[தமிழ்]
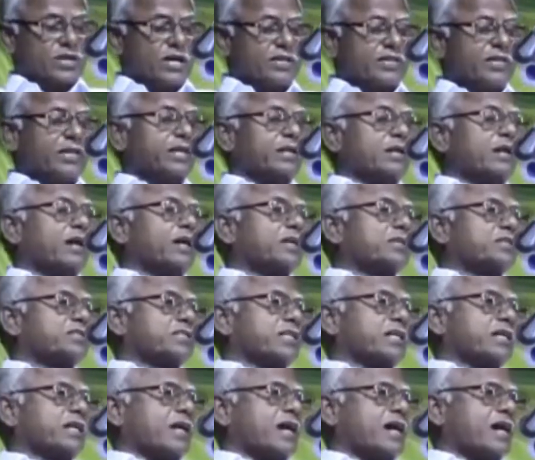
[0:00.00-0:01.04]
சாதியினரும்
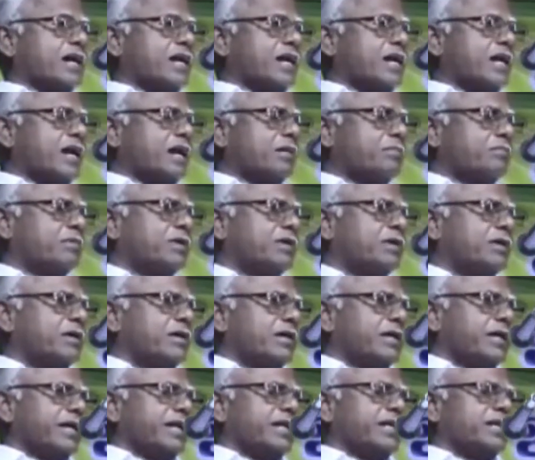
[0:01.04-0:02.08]
அர்ச்சகராகலாம்
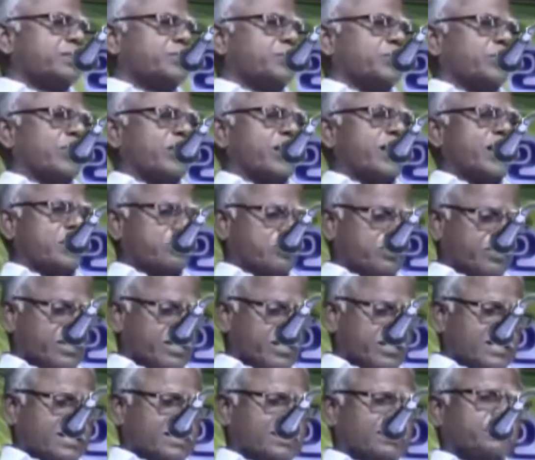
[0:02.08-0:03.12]
என்று
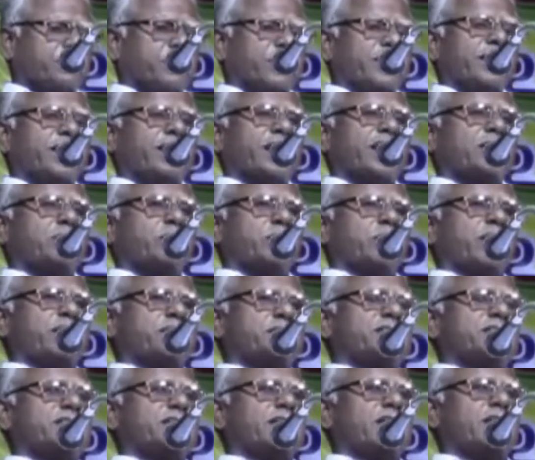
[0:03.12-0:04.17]
போராடுவதற்கு பெரியார்
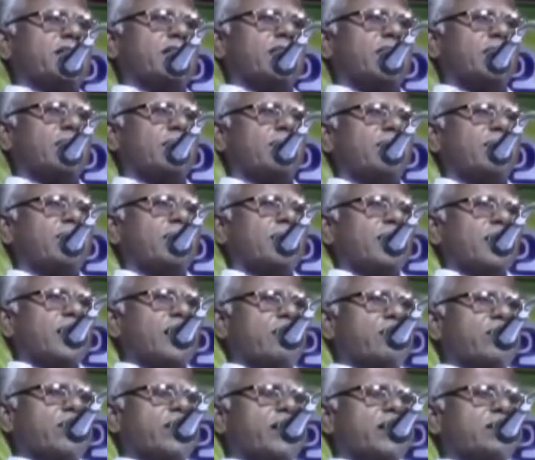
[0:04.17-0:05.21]
முயற்சி செய்தார்
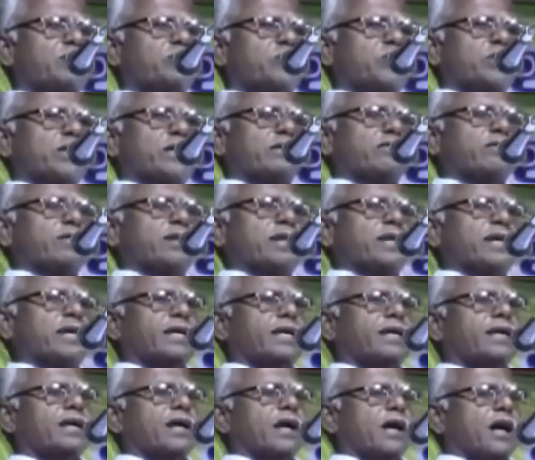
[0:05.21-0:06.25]
அவரால் முடியவில்லை
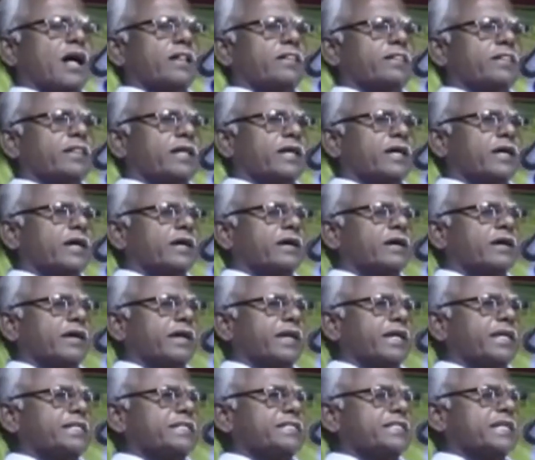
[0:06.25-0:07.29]
அந்த
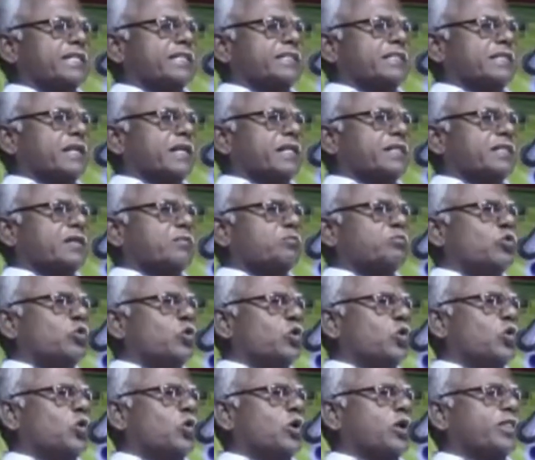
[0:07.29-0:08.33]
நெஞ்சத்தில் அந்த
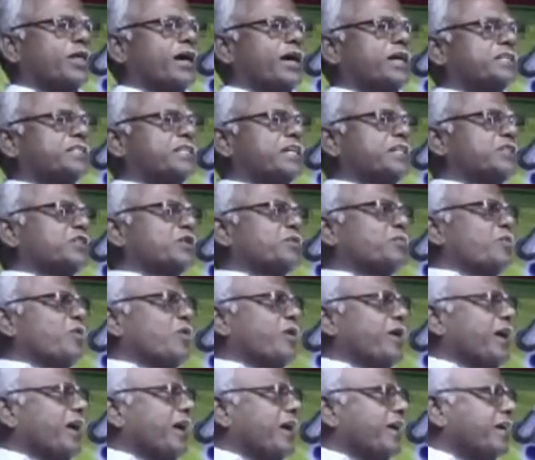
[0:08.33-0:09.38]
முள்ளோடு தான் செத்து
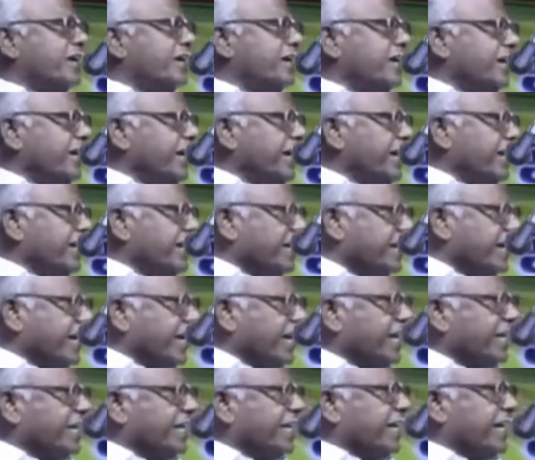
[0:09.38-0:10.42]
போனார் என்று
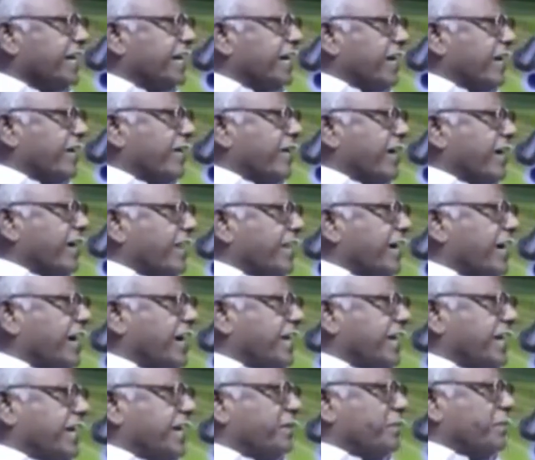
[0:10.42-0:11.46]
கலைஞர் கருணாநிதி
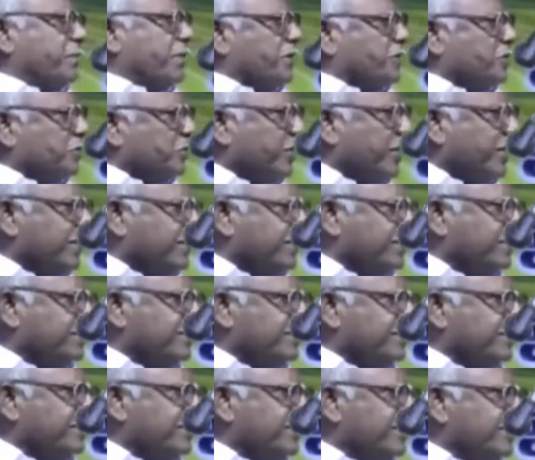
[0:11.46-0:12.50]
அடிக்கடி பேசுவார்
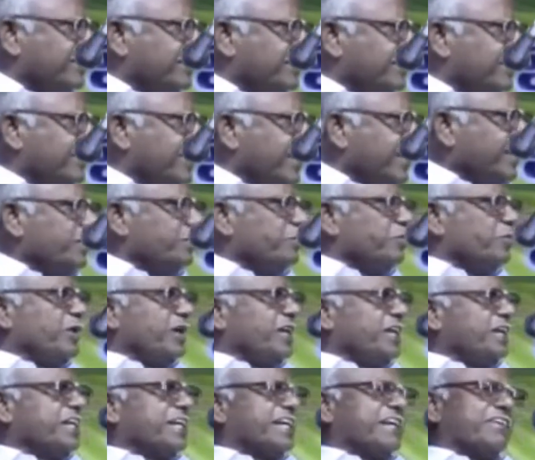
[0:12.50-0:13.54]
அந்த
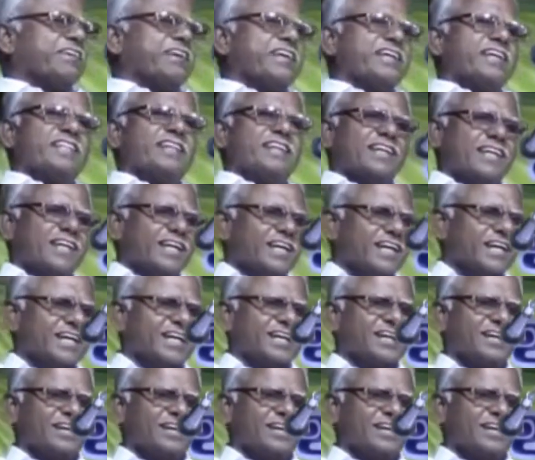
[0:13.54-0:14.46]
முள் இருக்க வேண்டியதில்லையே